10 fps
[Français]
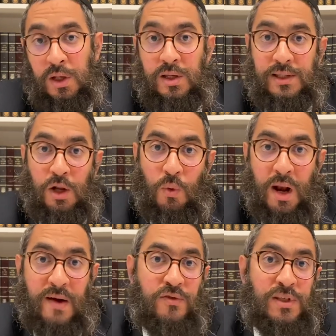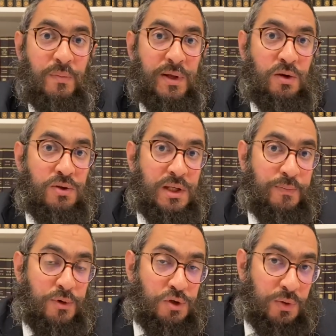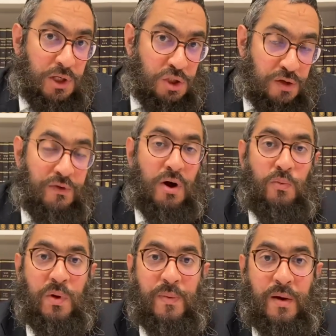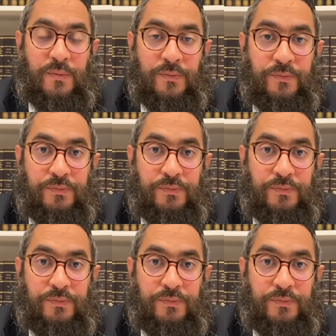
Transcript: ces lois-là vont s'appliquer aussi pour celui qui se vend à lui-même.